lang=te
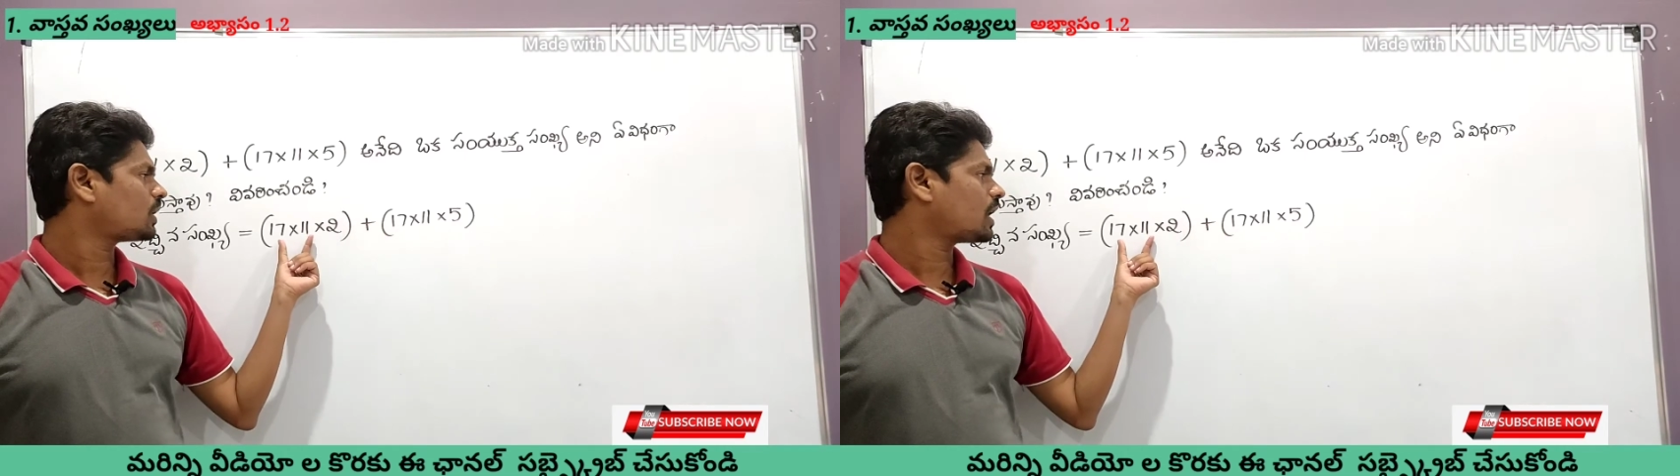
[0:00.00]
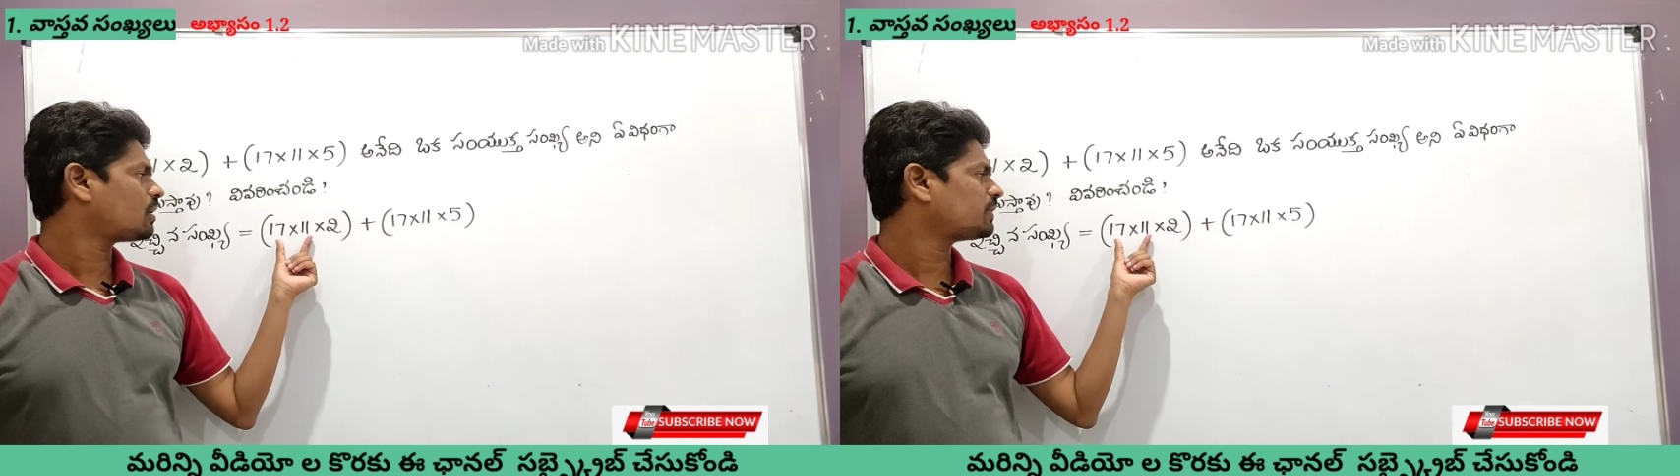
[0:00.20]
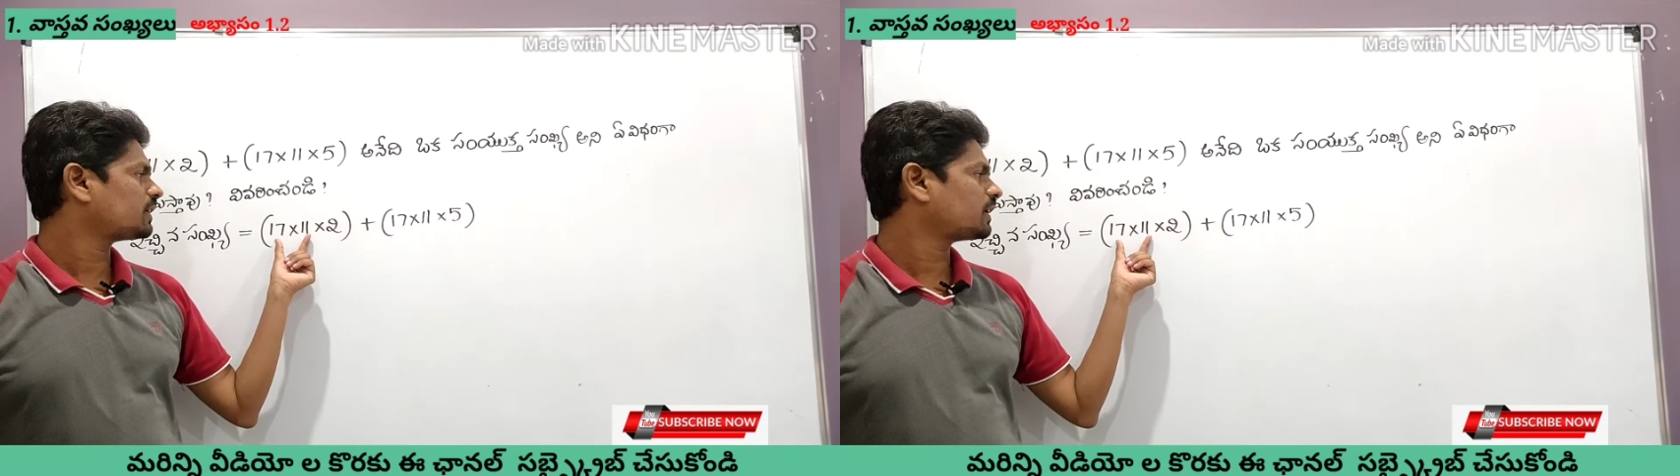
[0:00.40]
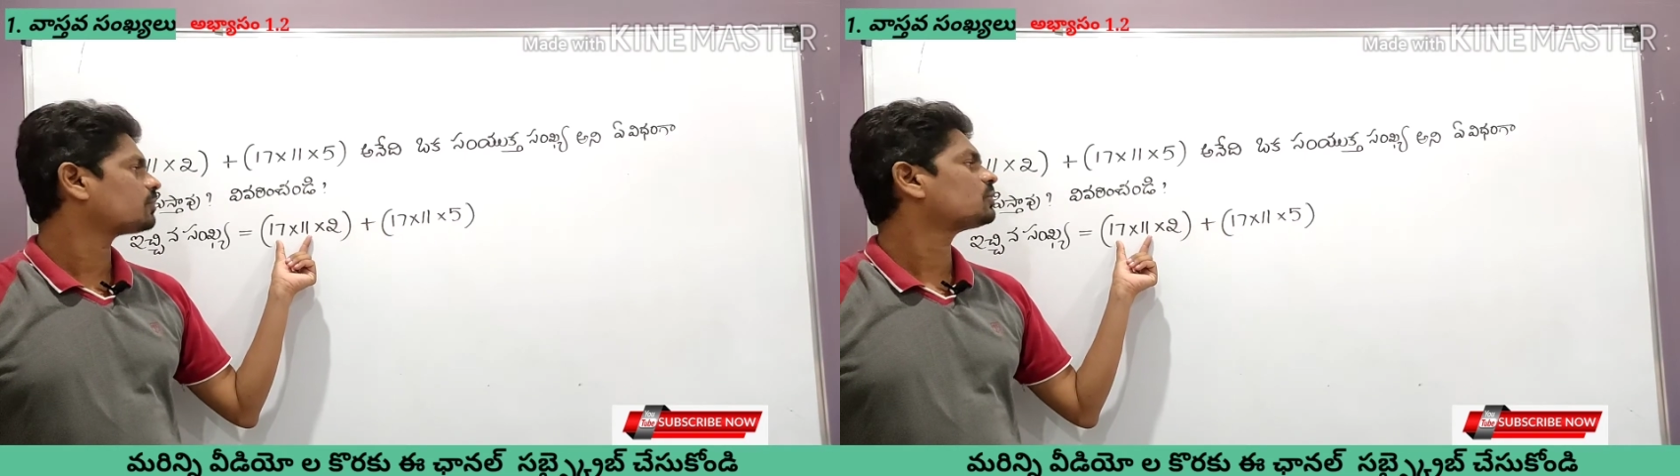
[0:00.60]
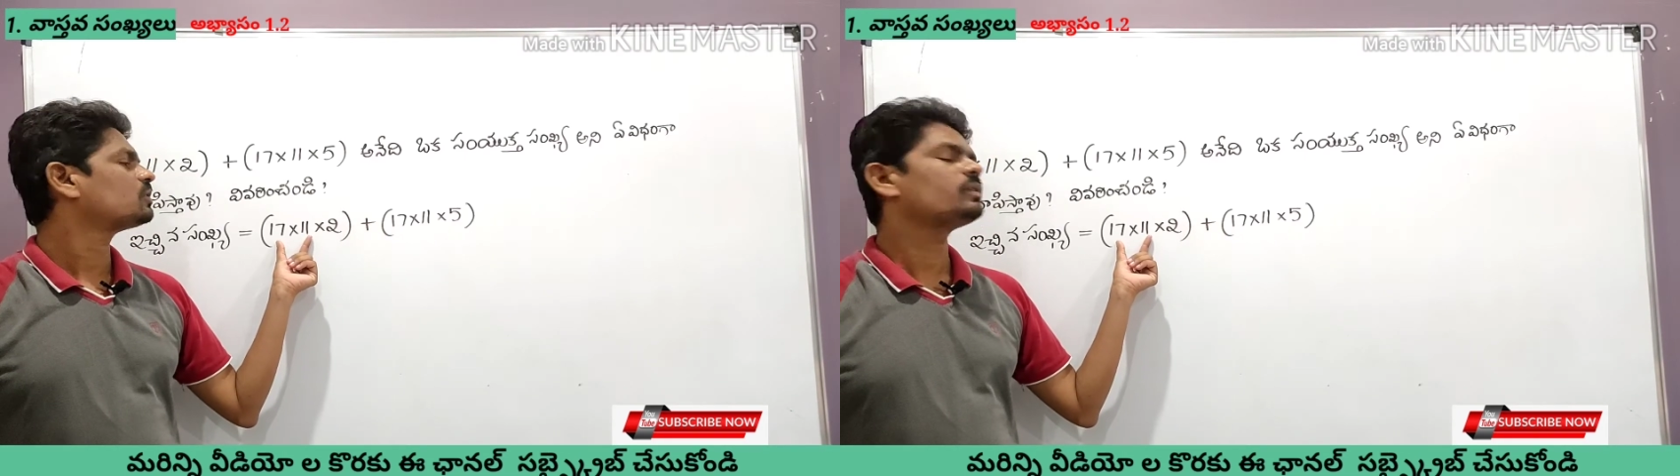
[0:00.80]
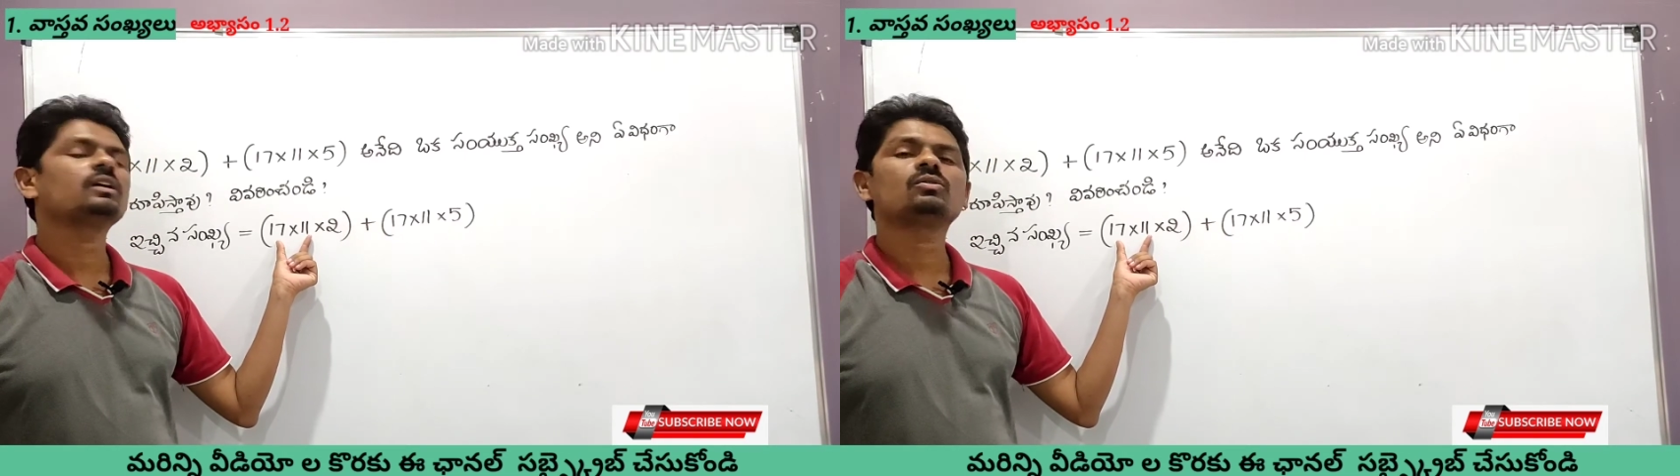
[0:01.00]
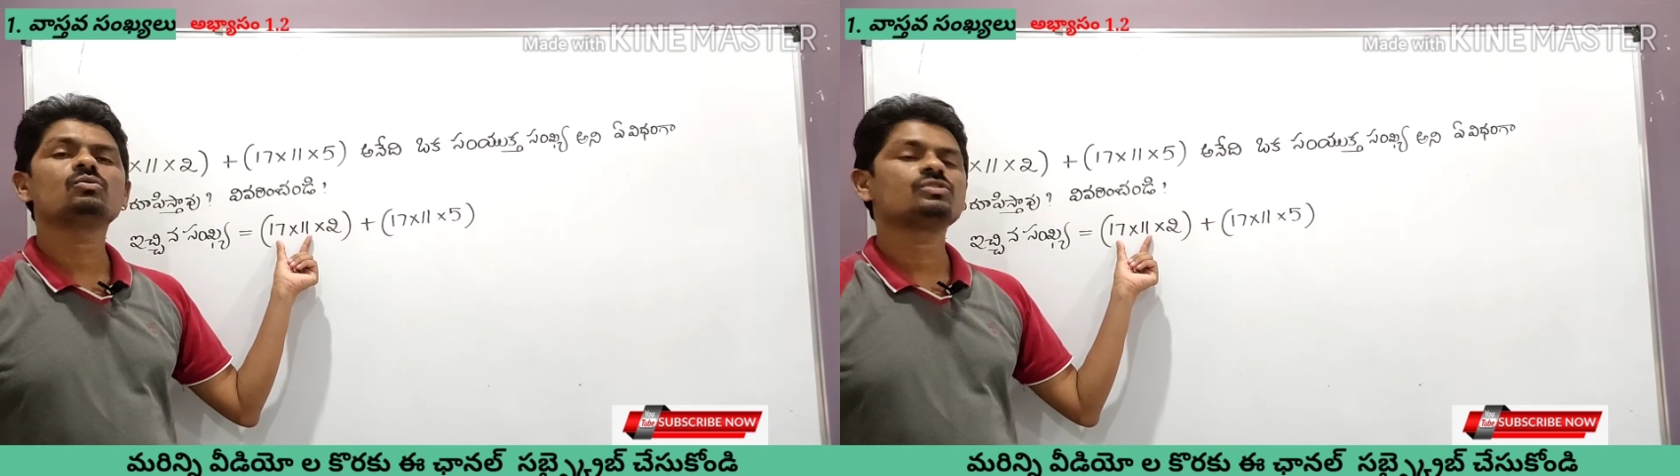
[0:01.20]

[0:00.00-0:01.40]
కామన్గా ఏముంది మనకు